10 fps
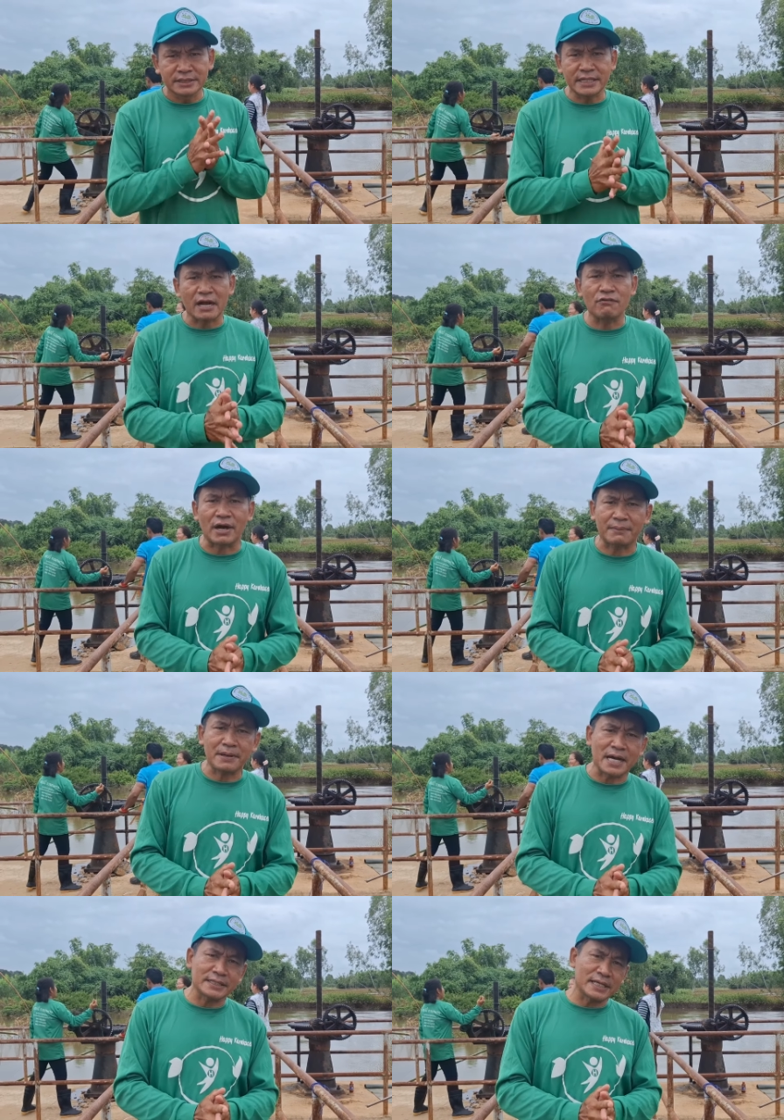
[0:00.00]
จังหวัด
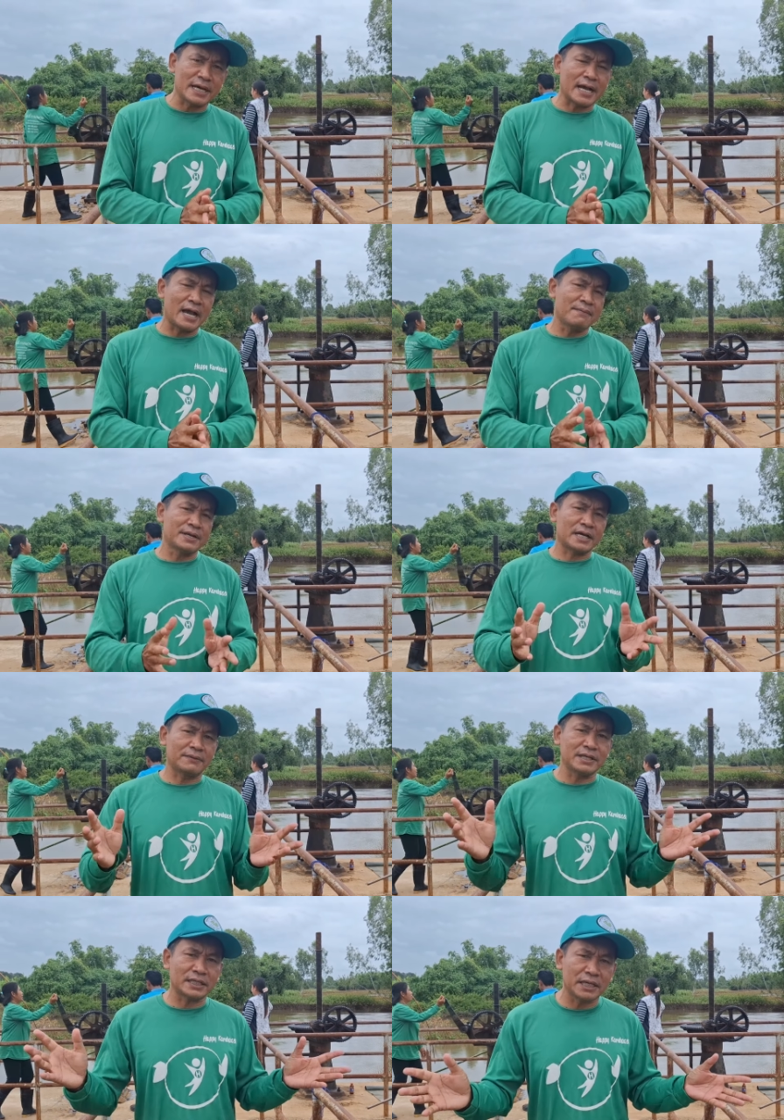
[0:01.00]
มหาสารคามนะค
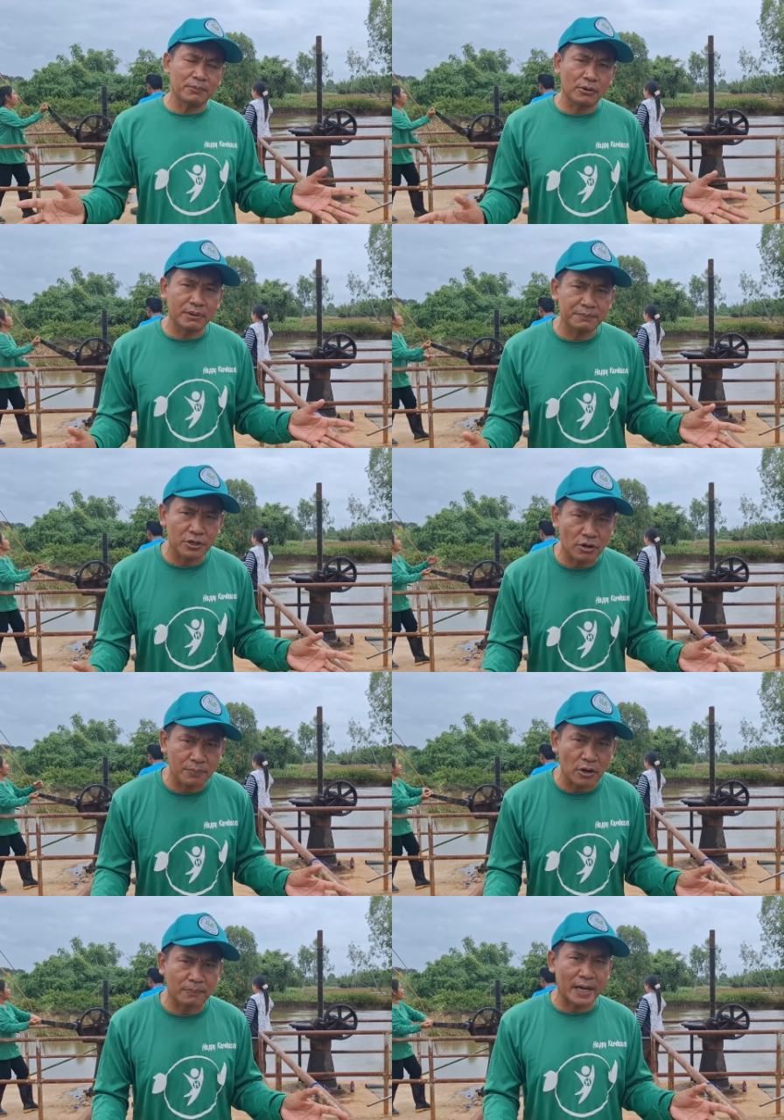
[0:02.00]
รับยังที่พ่อแม่พี่น้อง
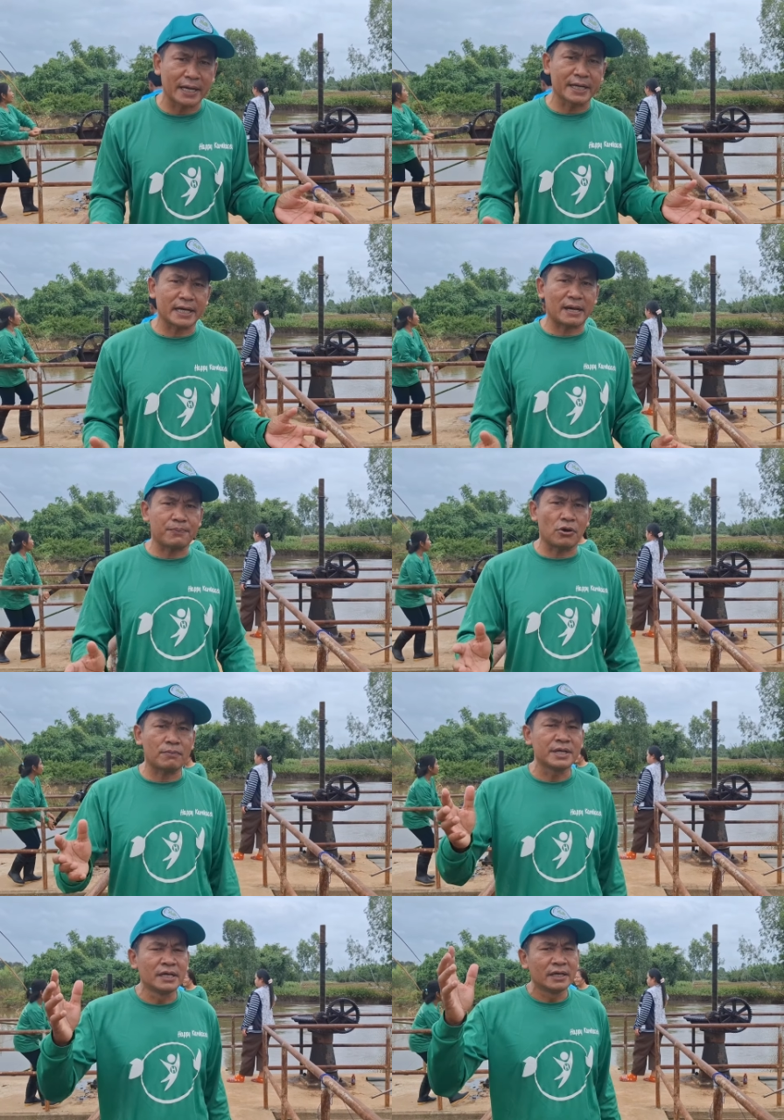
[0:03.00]
ป้องไปนะครับ ผ
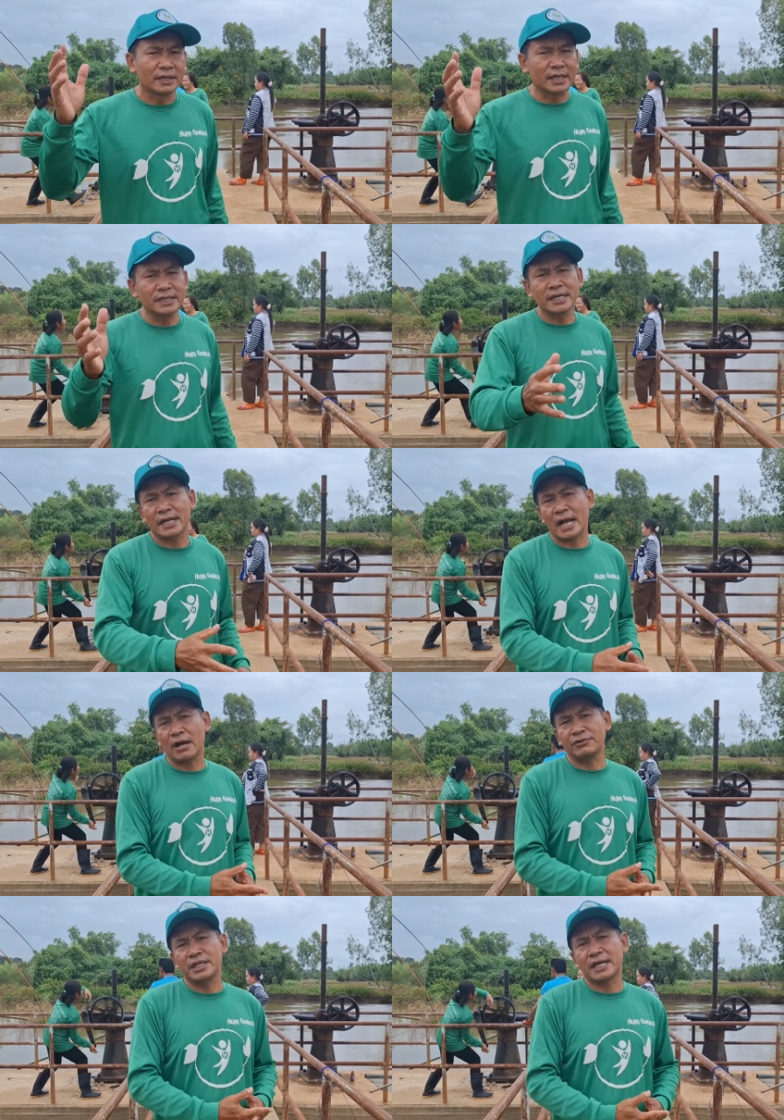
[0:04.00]
มได้ยิน
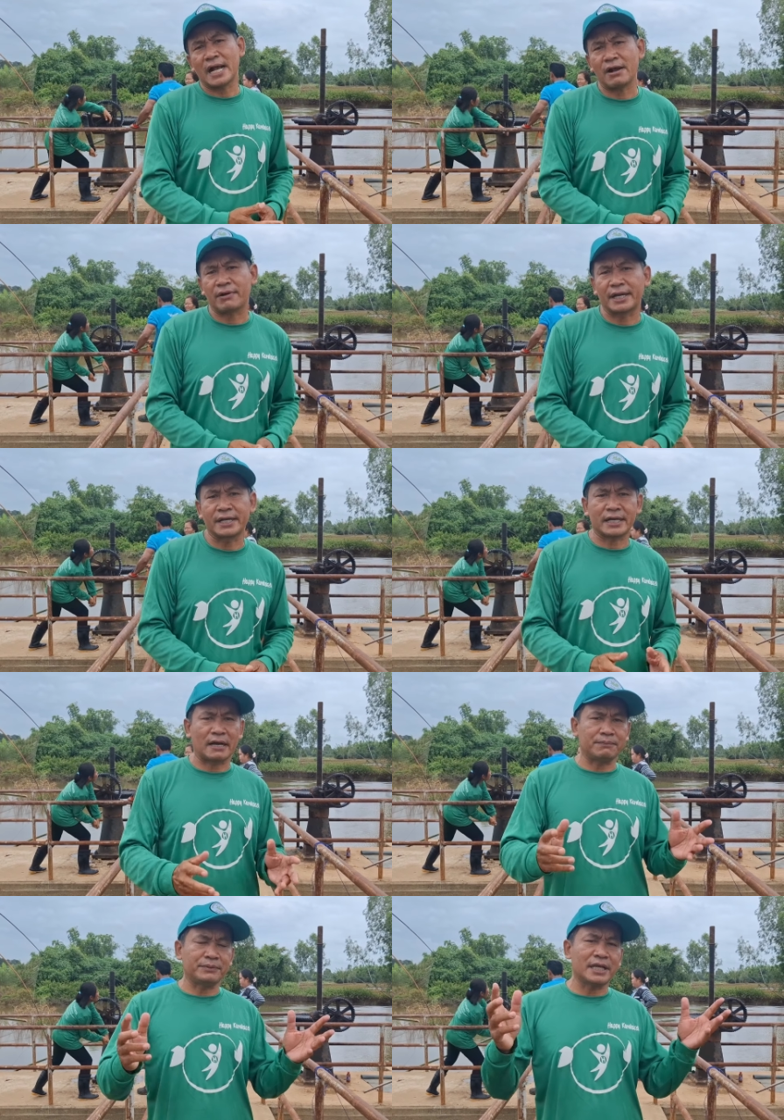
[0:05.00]
ข่าวยินข้าวกันนะค
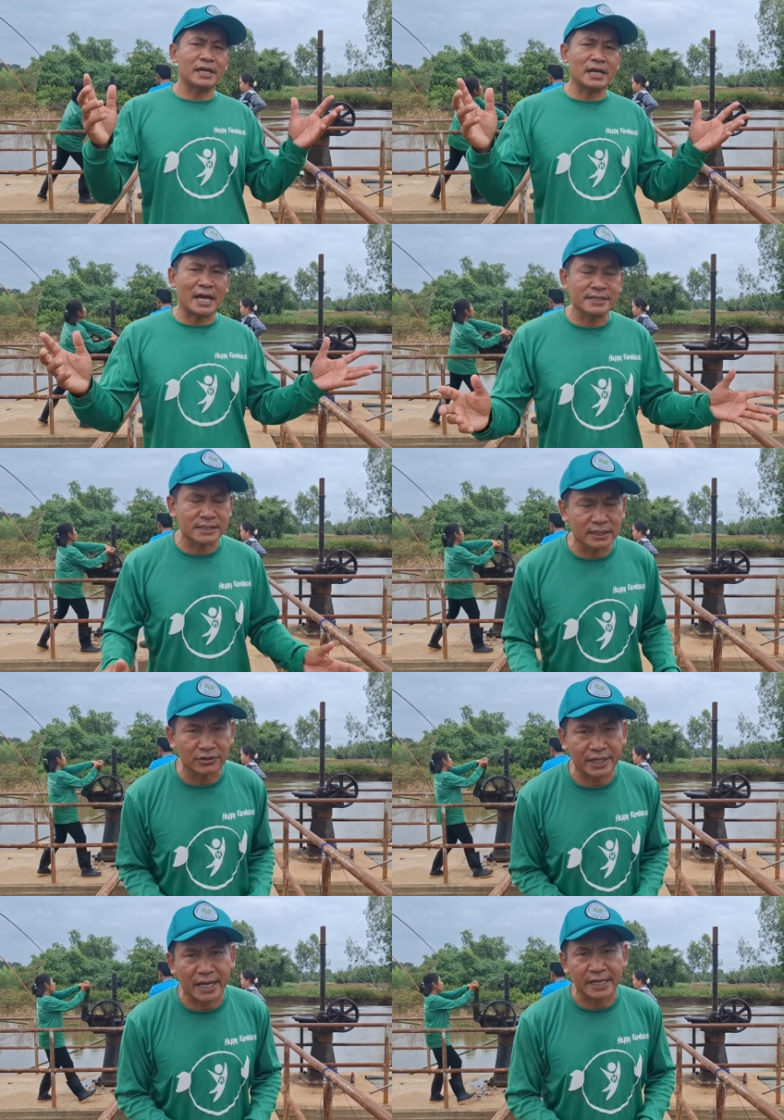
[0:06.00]
รับในหลายๆ สื่อ
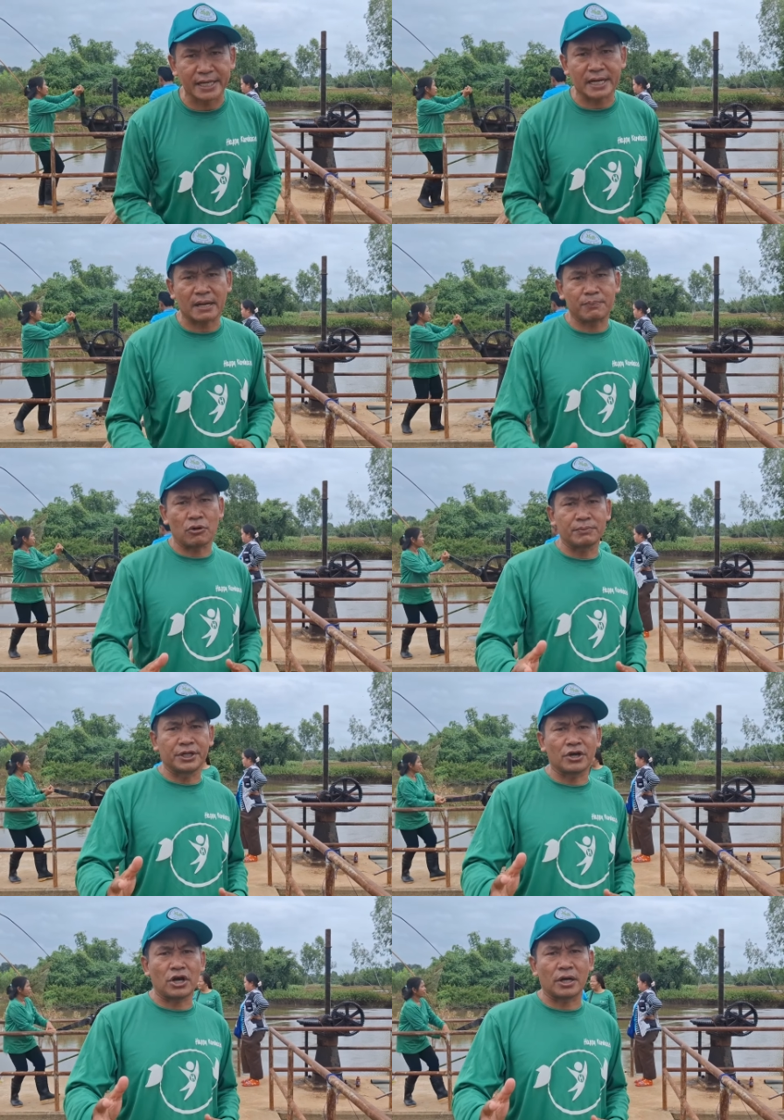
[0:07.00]
ด้วยกันนะครับ ผม
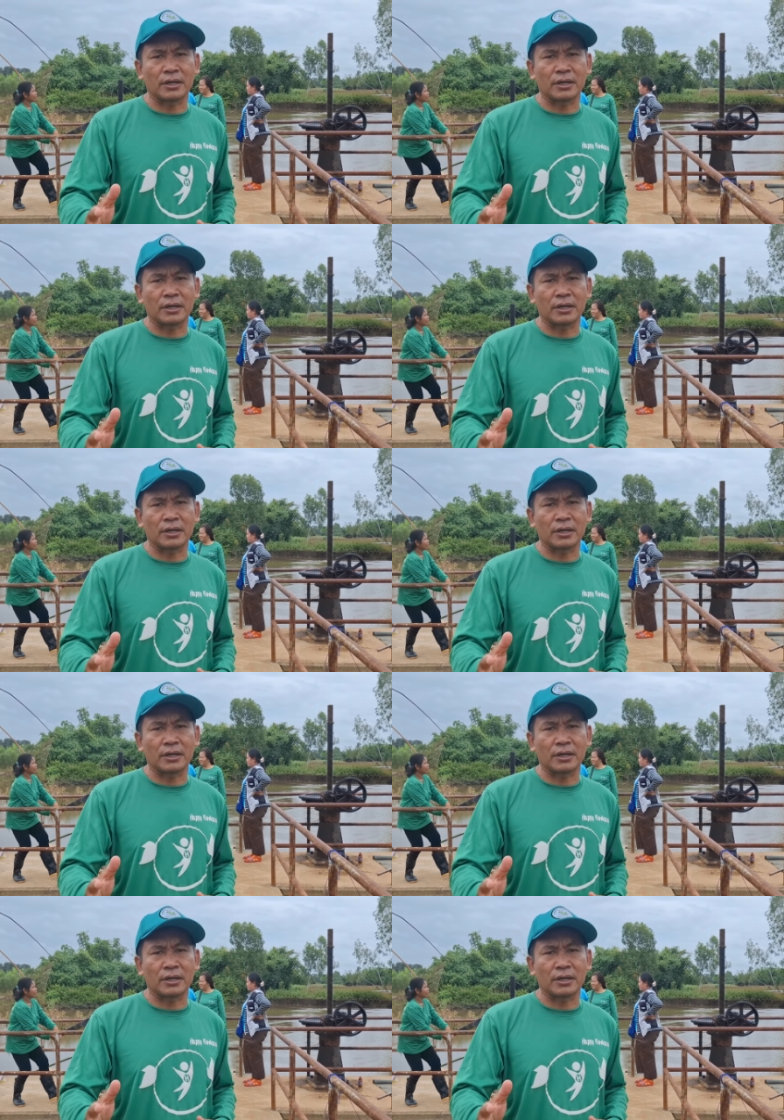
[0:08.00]
นี่เนาะ